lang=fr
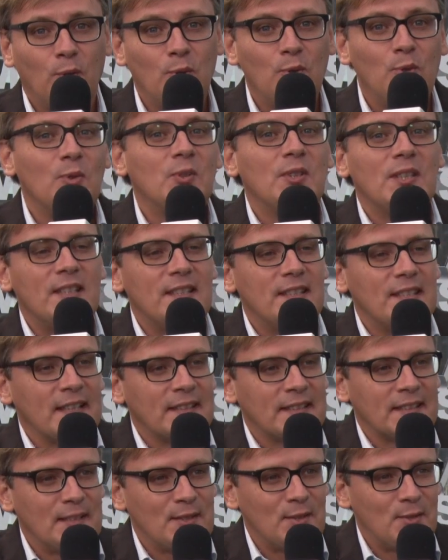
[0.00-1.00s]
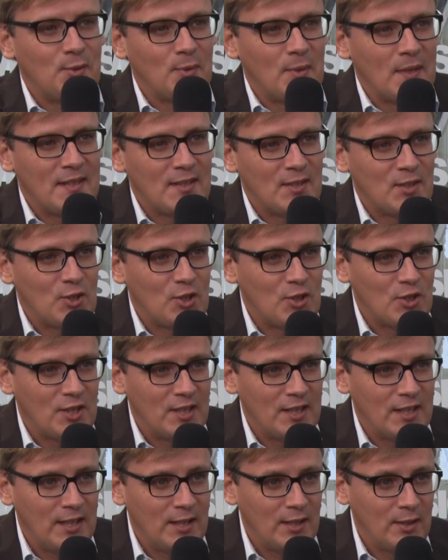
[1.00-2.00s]
une utilisatrice du SIG,
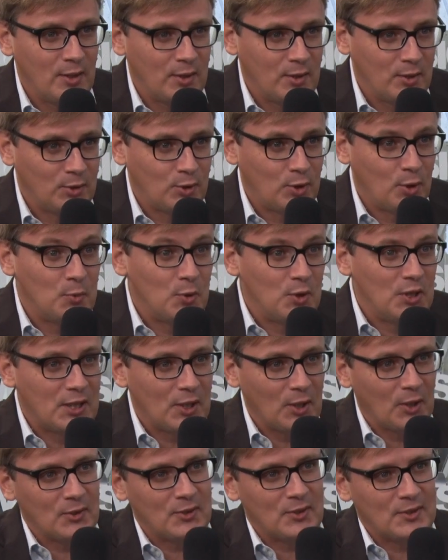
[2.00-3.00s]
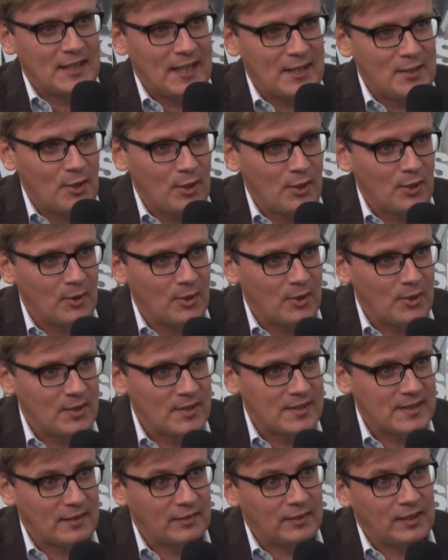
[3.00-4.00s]
euh, une communicante d'ailleurs,
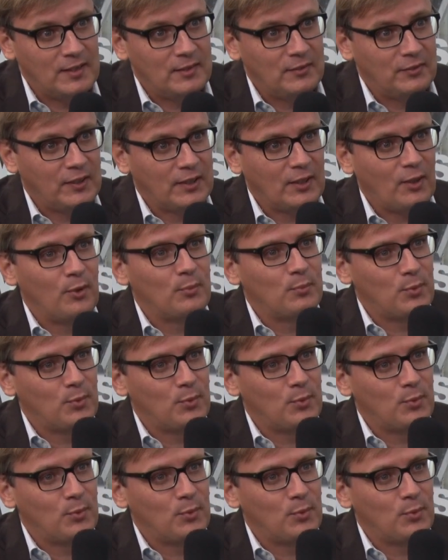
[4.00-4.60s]
Séverine Ferrand,